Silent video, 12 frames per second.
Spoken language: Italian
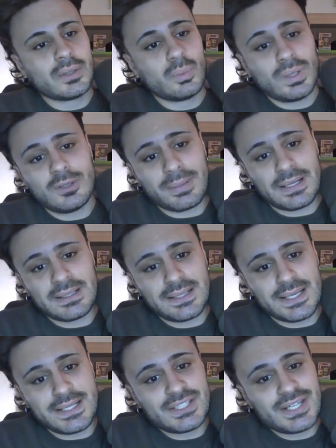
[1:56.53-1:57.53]
Quando
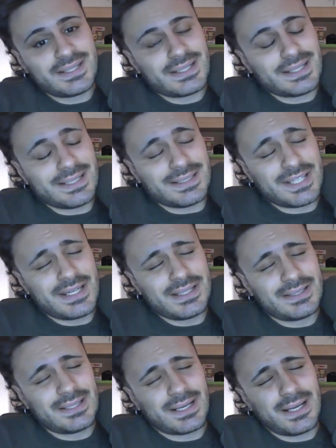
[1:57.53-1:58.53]
prende EJ, EJ
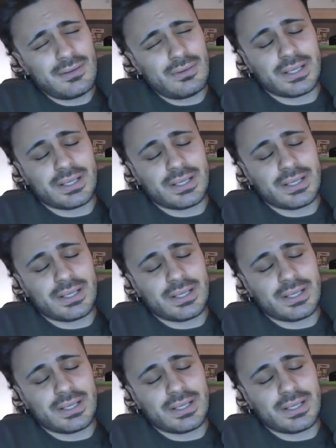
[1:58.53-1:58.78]
il terreno,